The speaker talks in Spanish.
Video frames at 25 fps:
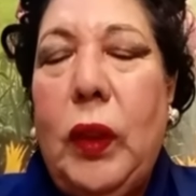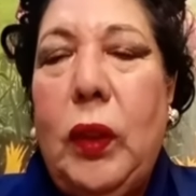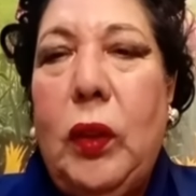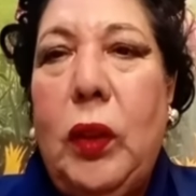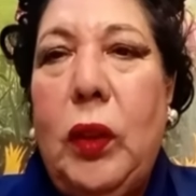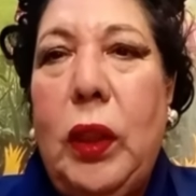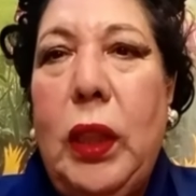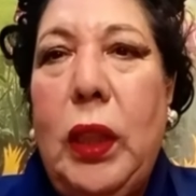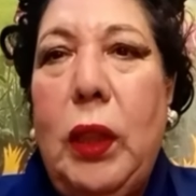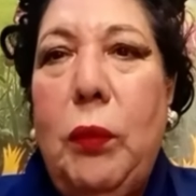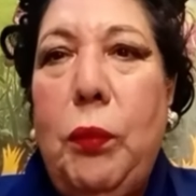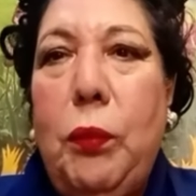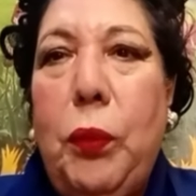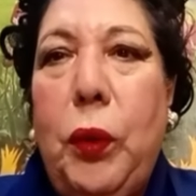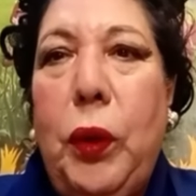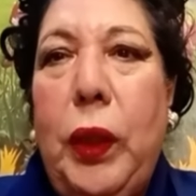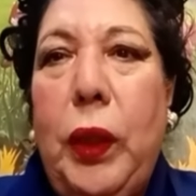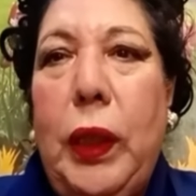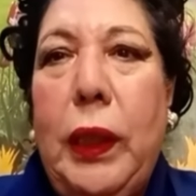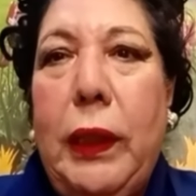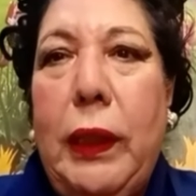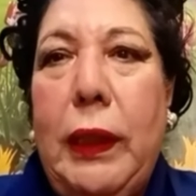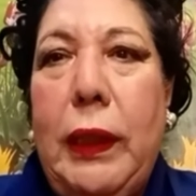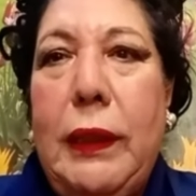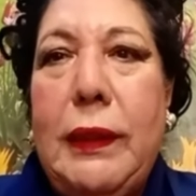con el
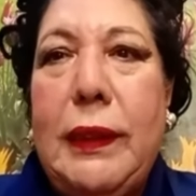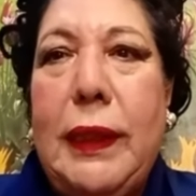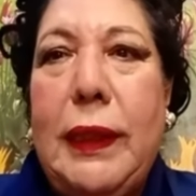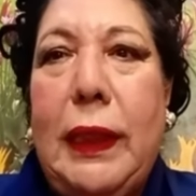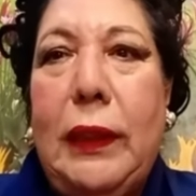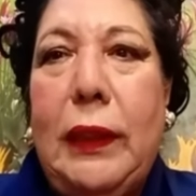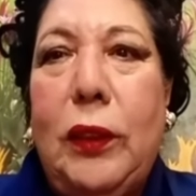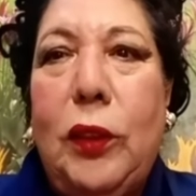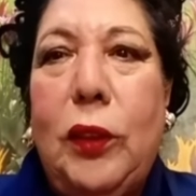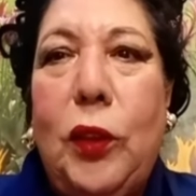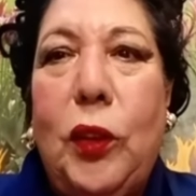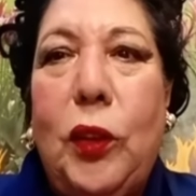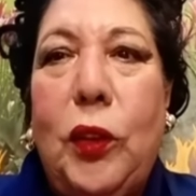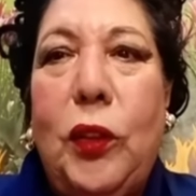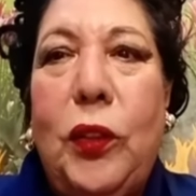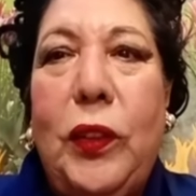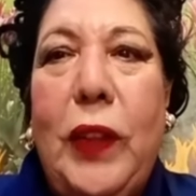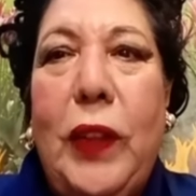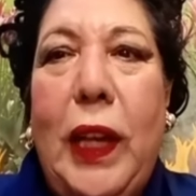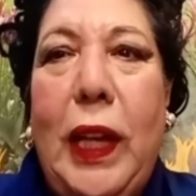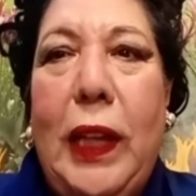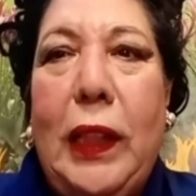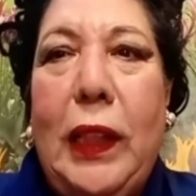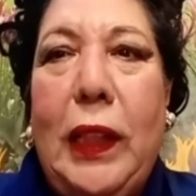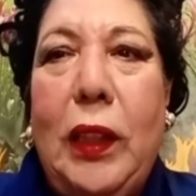poder del Santo
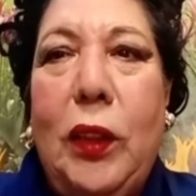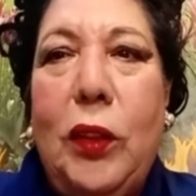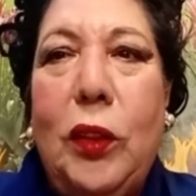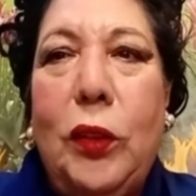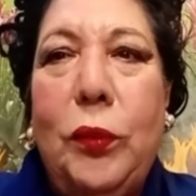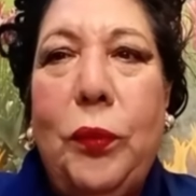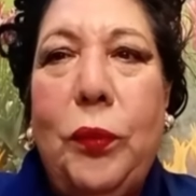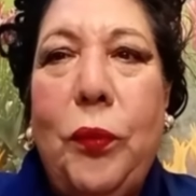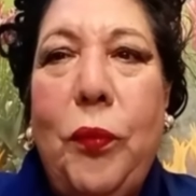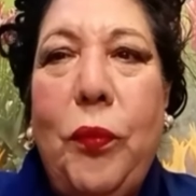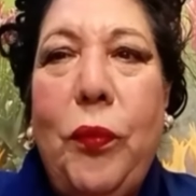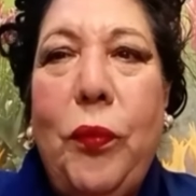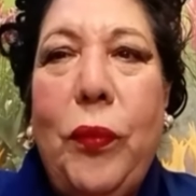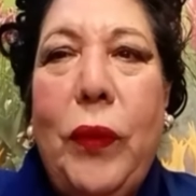Rosario